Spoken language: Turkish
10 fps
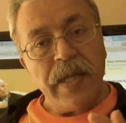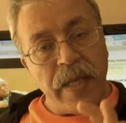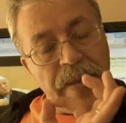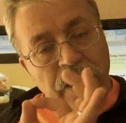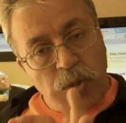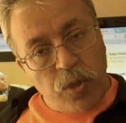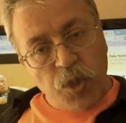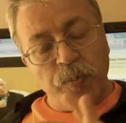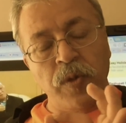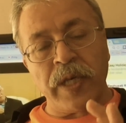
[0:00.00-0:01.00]
Demek ki
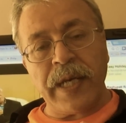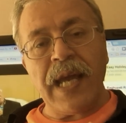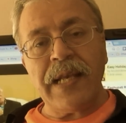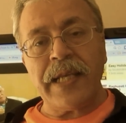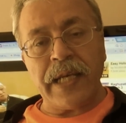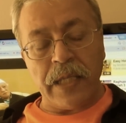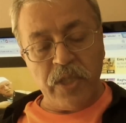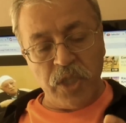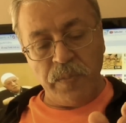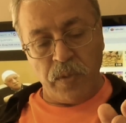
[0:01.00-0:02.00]
güç bunların eline
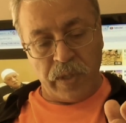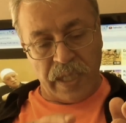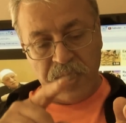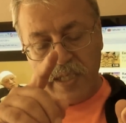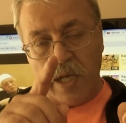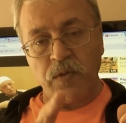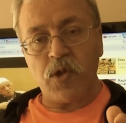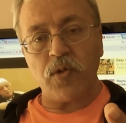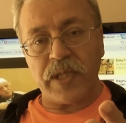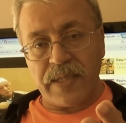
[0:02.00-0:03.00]
gelince bunlar Yavuz
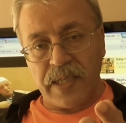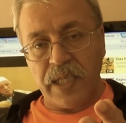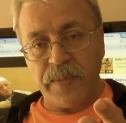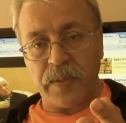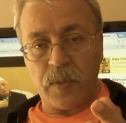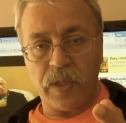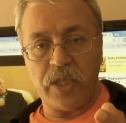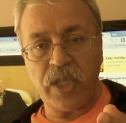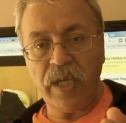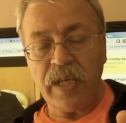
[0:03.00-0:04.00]
Sultan Selim gibi
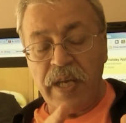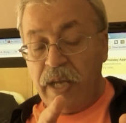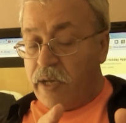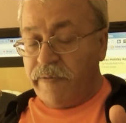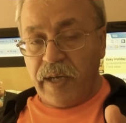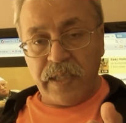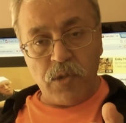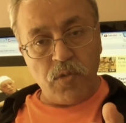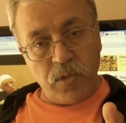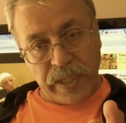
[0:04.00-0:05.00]
olacak, Fatih
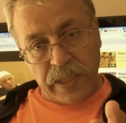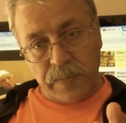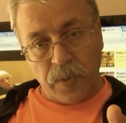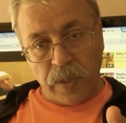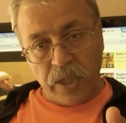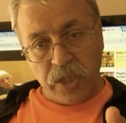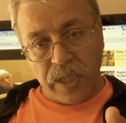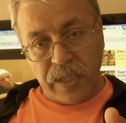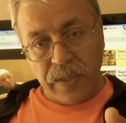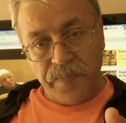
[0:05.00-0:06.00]
Sultan gibi
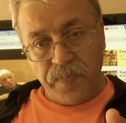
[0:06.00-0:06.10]
olacak.